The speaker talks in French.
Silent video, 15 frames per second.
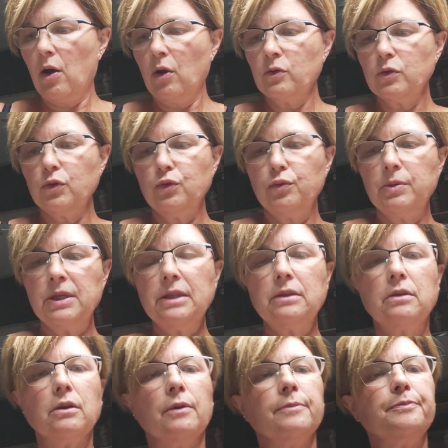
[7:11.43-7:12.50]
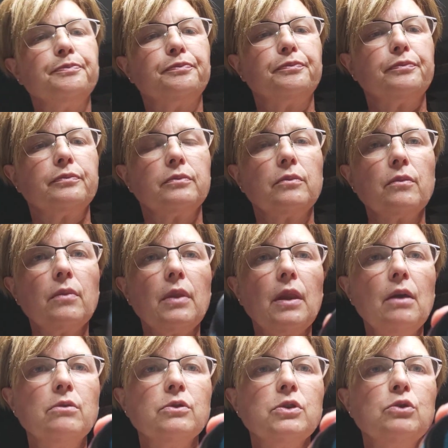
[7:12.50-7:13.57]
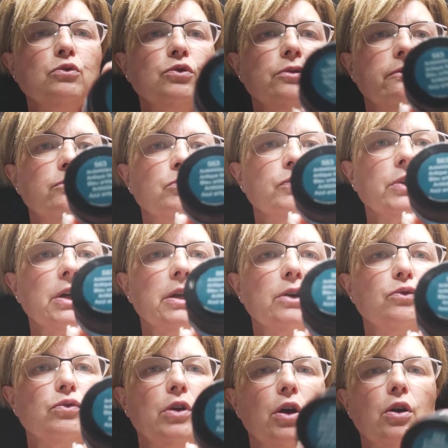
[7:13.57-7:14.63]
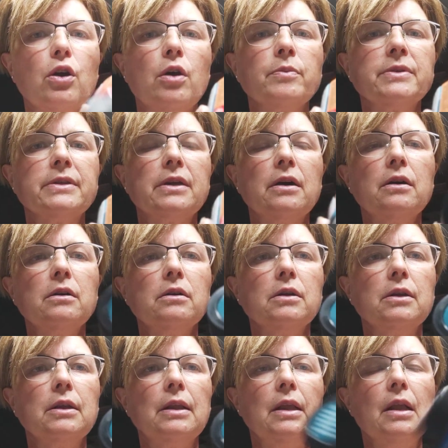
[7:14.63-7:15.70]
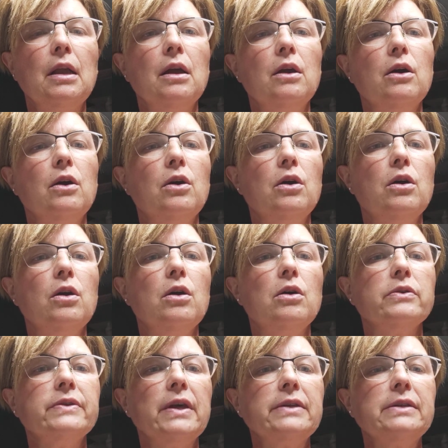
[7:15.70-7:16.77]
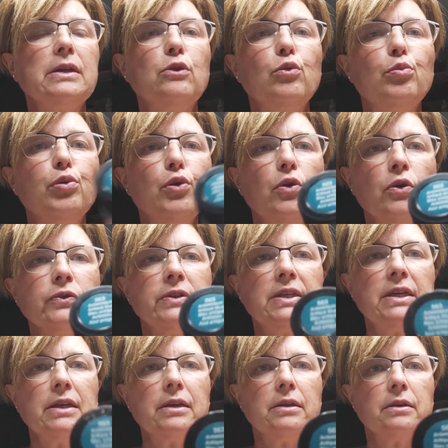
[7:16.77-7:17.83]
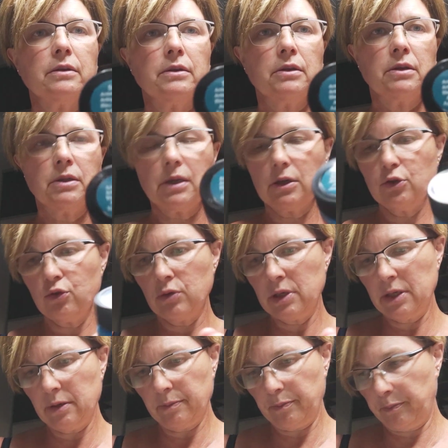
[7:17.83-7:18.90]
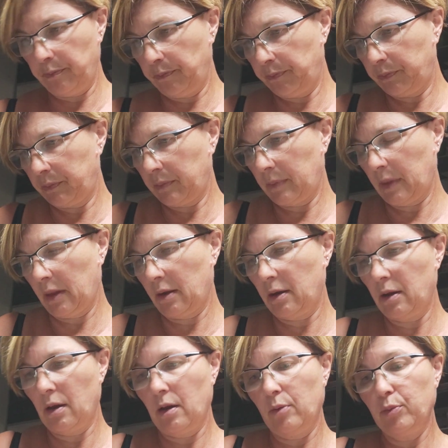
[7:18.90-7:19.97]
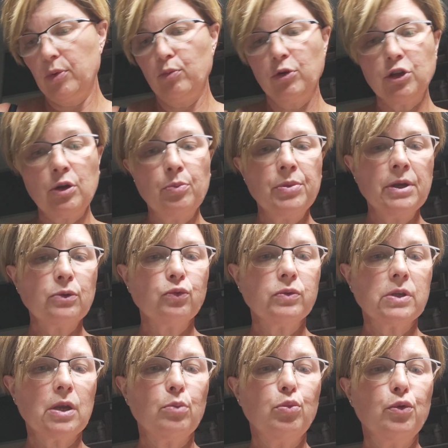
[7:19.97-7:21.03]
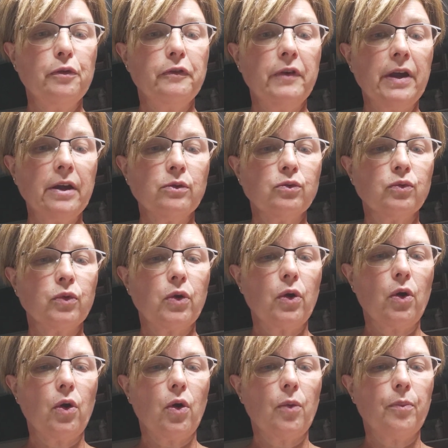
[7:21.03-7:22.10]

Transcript: Ensuite, sinon, je vais vous montrer les couleurs comme ça. Euh, ça, c'est le bleu antique. Il est très joli. Puis moi, j'aime bien tout ce qui est bleu-vert. Donc, euh,